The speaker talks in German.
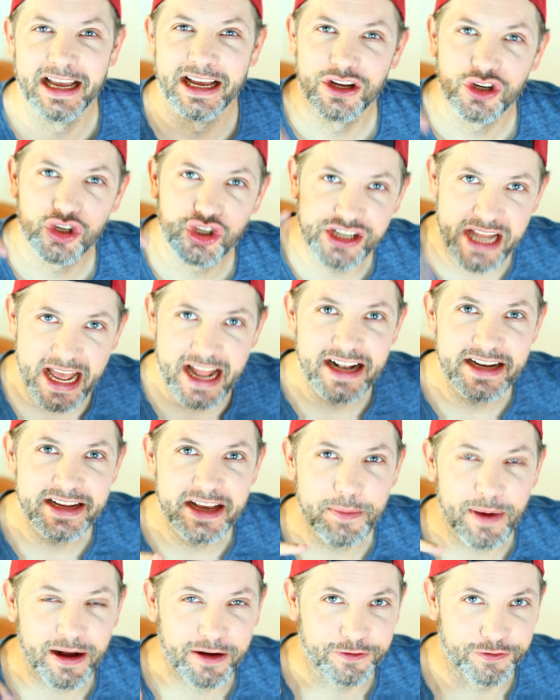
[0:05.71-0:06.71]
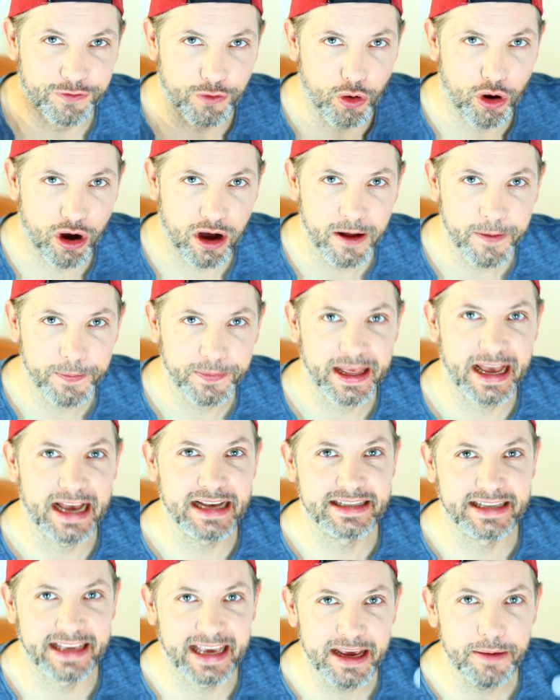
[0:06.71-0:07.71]
Stell dir mal vor,
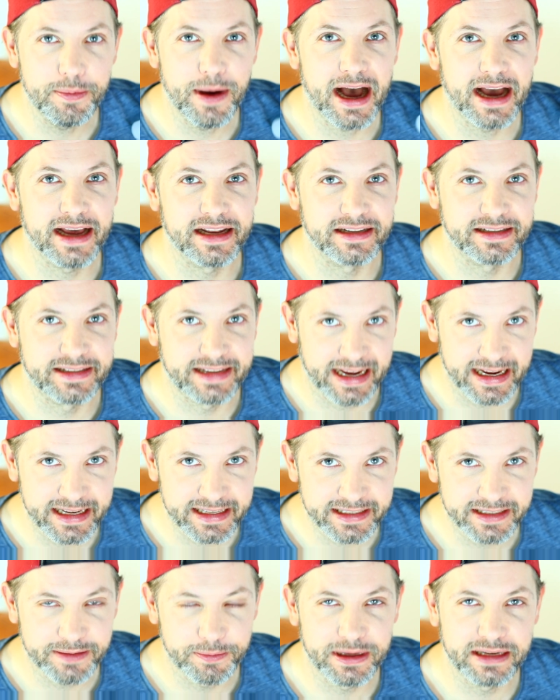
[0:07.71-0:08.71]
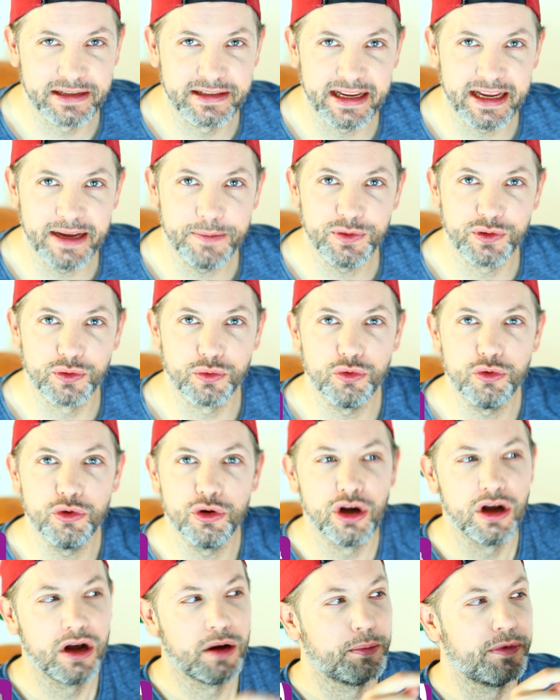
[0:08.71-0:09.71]
es gäbe einen Test, mit dem du,
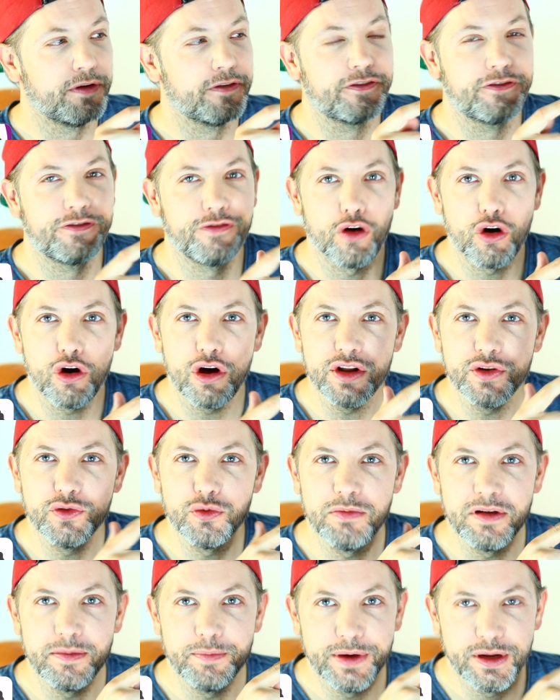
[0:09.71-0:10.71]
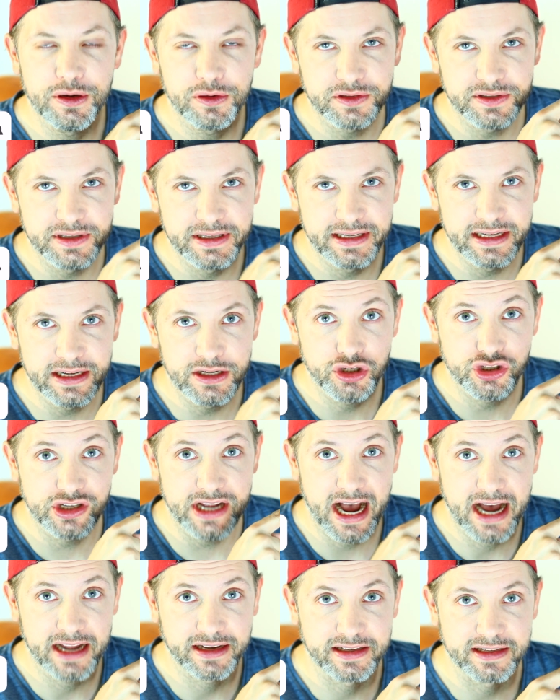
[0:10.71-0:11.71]
bevor du mit Minoxidil
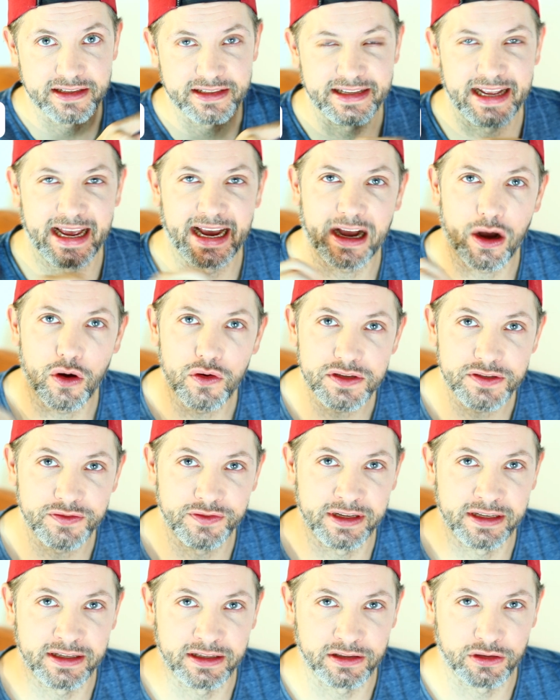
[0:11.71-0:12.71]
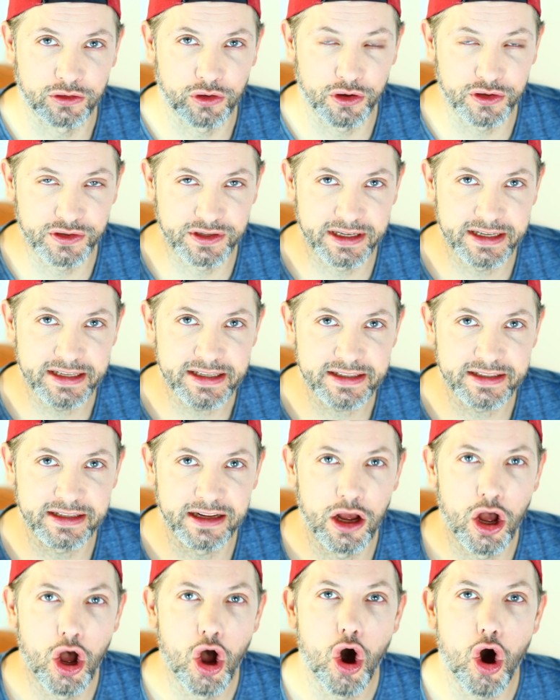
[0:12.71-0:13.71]
startest, herausfinden könntest,
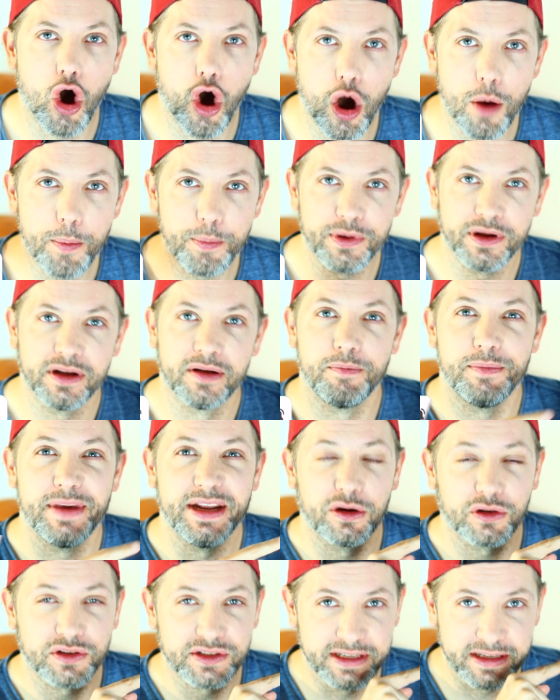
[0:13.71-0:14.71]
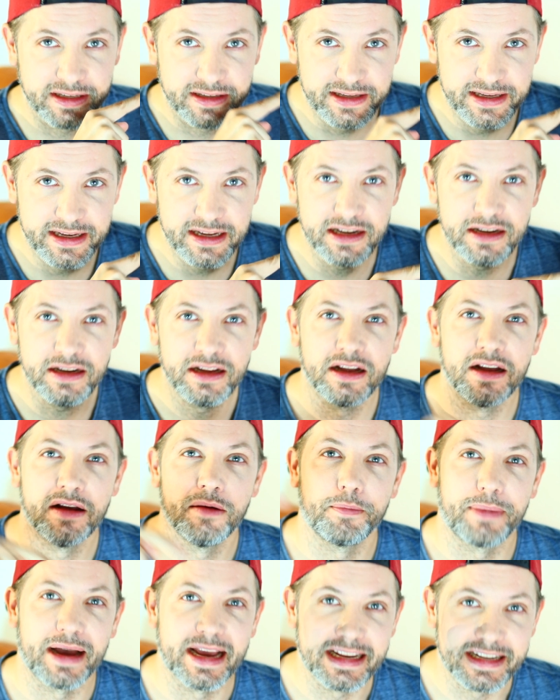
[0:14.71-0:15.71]
ob Minoxidil
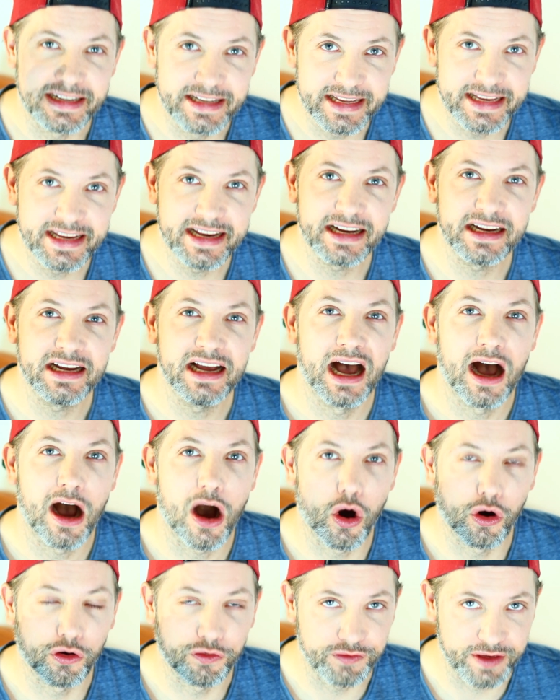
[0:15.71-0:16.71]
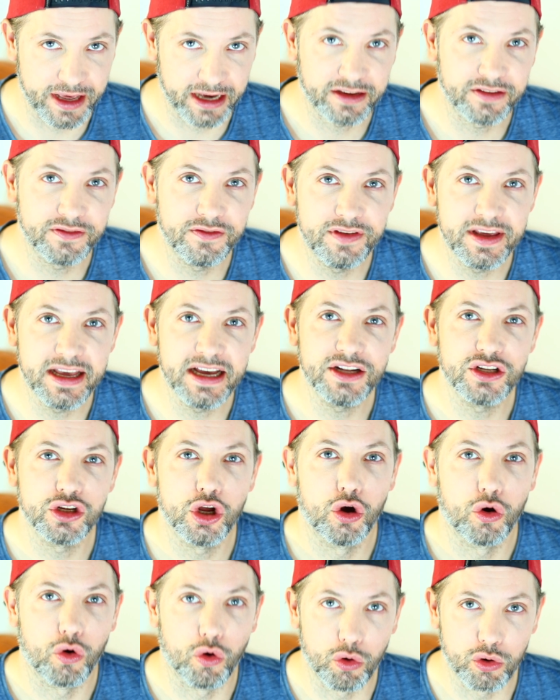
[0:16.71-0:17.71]
bei dir auch wirken wird
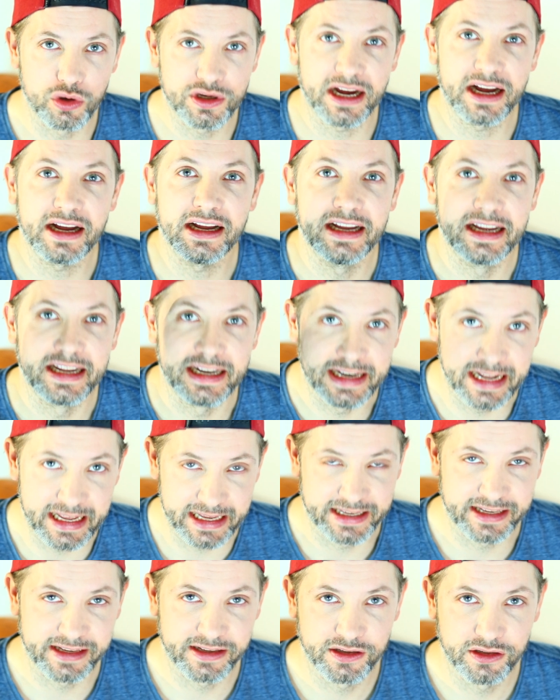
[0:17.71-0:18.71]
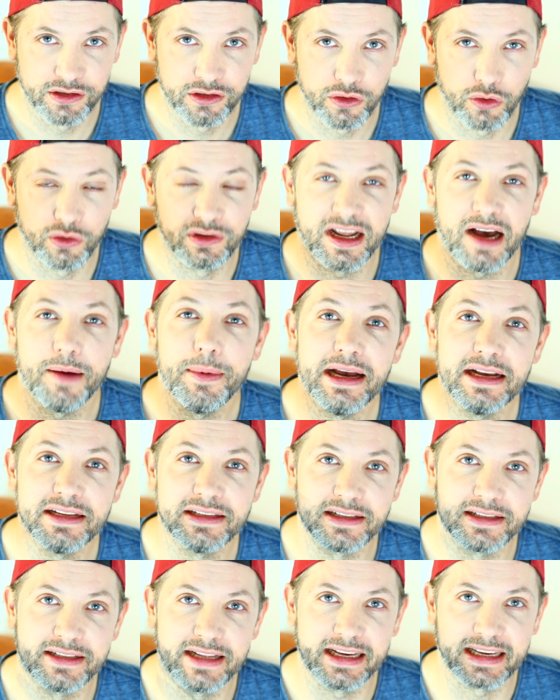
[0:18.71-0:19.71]
oder nicht. Und dabei
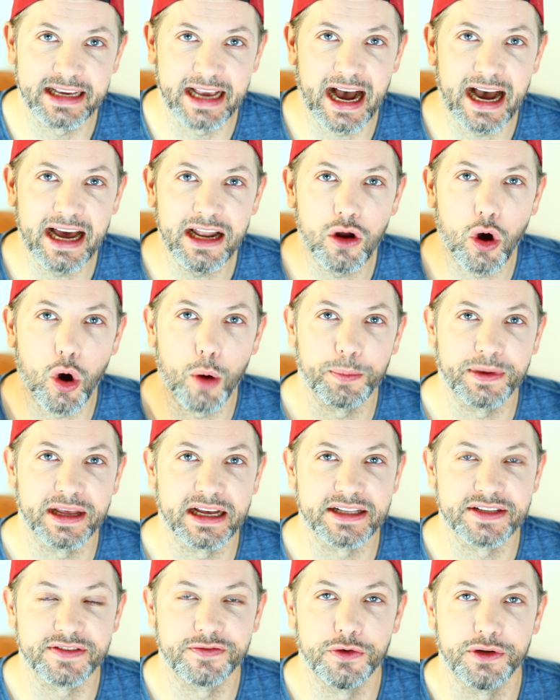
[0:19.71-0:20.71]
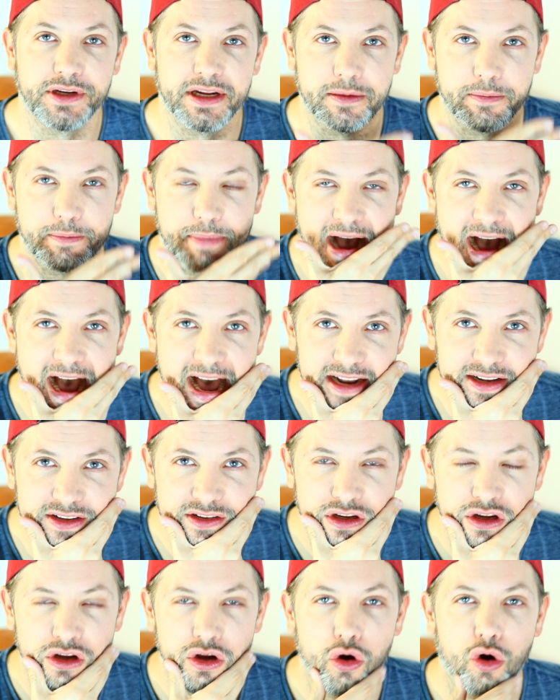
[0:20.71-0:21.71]
ist es egal, ob jetzt für den Bart,
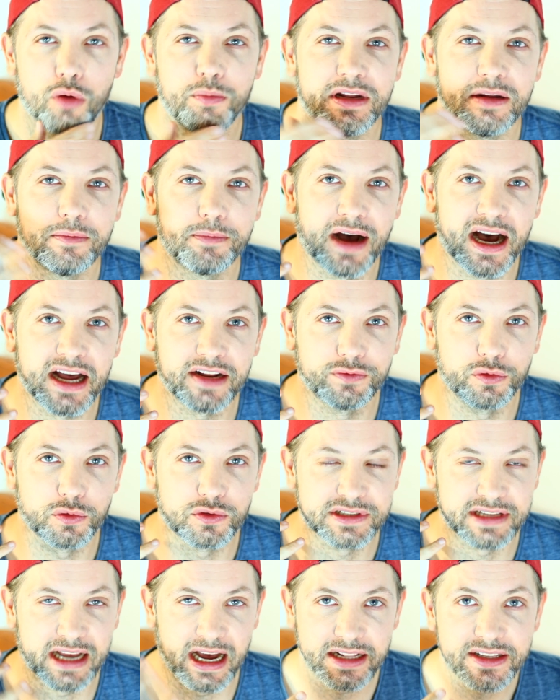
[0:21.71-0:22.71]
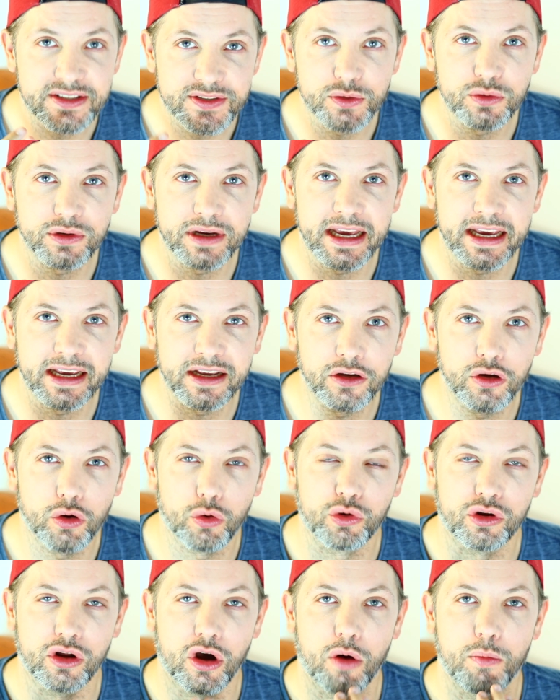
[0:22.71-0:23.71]
um den Bartwuchs anzuregen
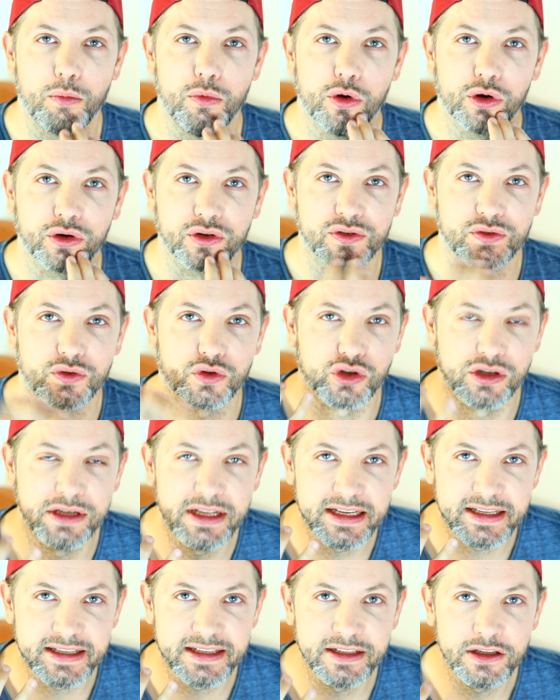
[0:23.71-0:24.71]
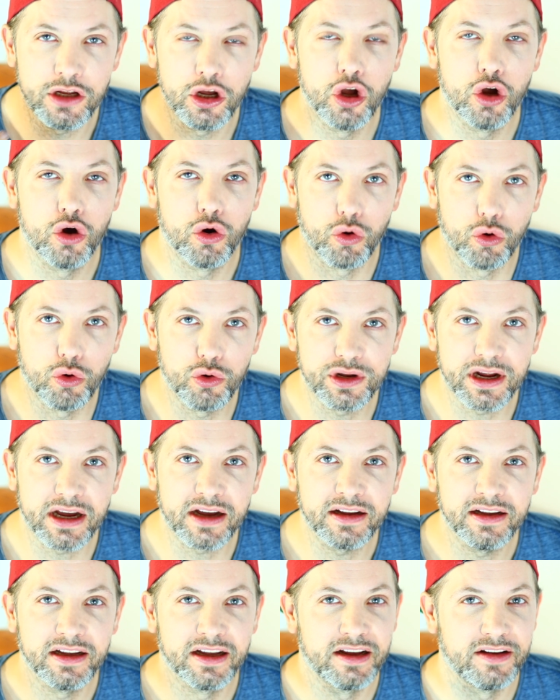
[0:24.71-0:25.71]
oder um Lücken zu schließen
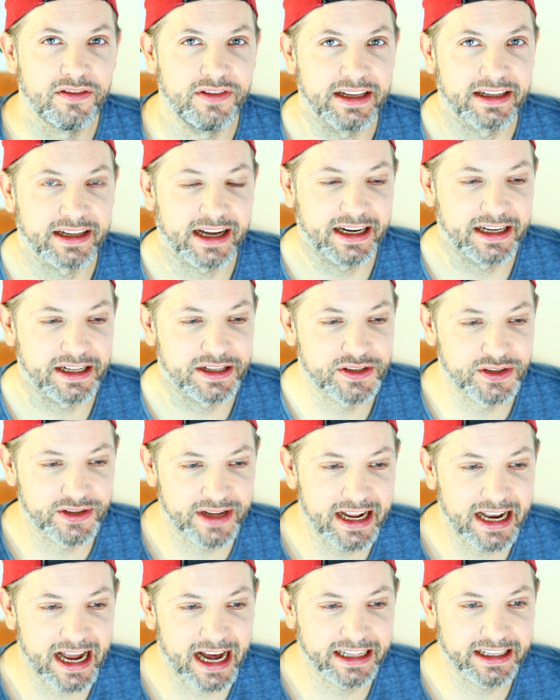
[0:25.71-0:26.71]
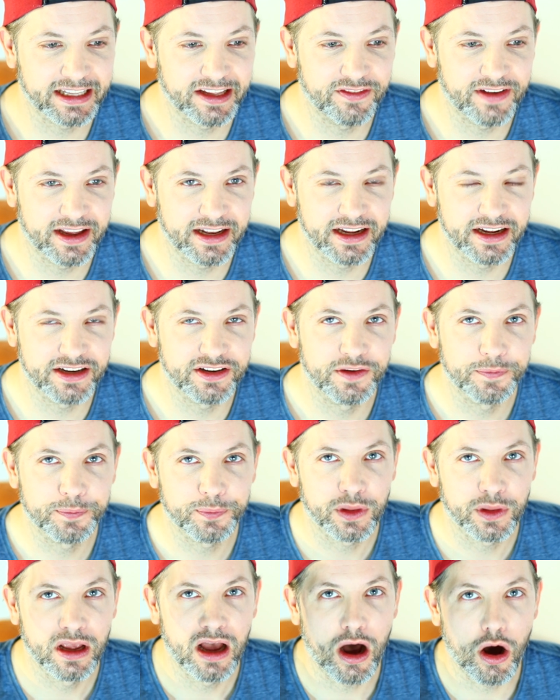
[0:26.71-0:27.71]
oder, wie traditionell angewendet,
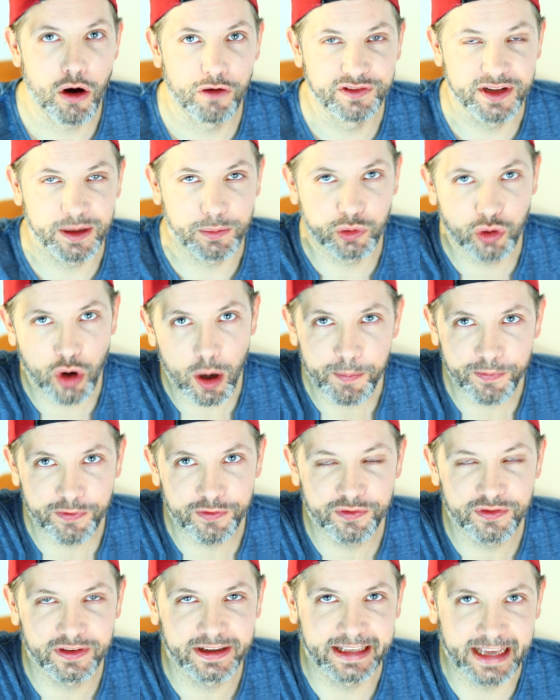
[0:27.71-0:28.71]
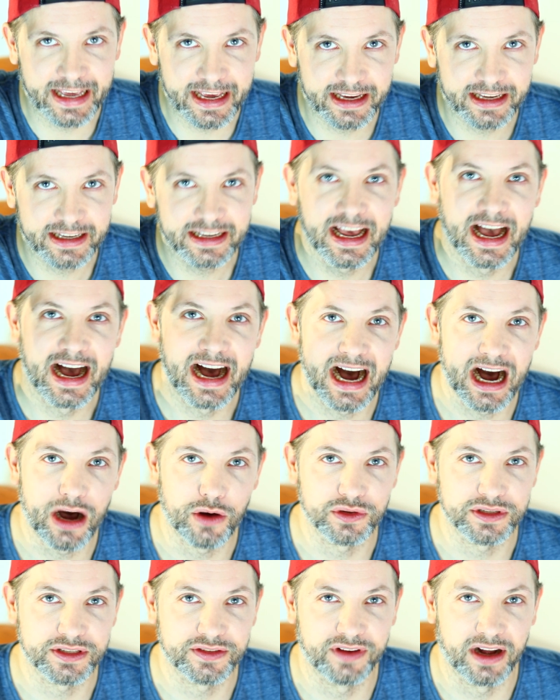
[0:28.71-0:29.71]
auf dem Kopf gegen
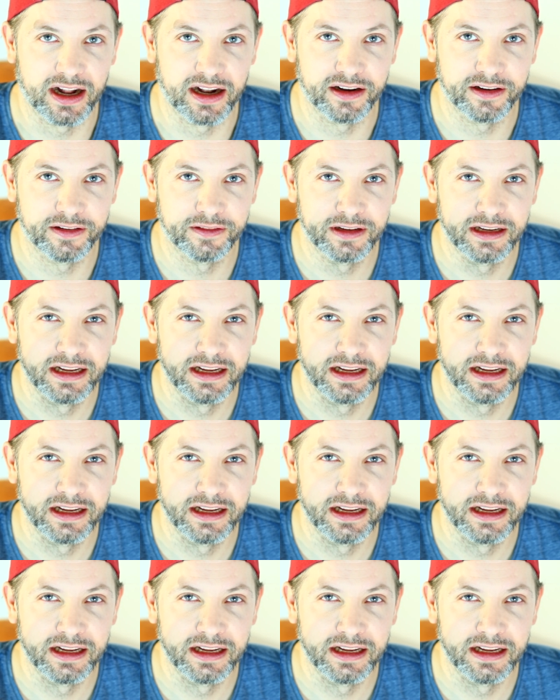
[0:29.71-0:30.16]
Haarausfall.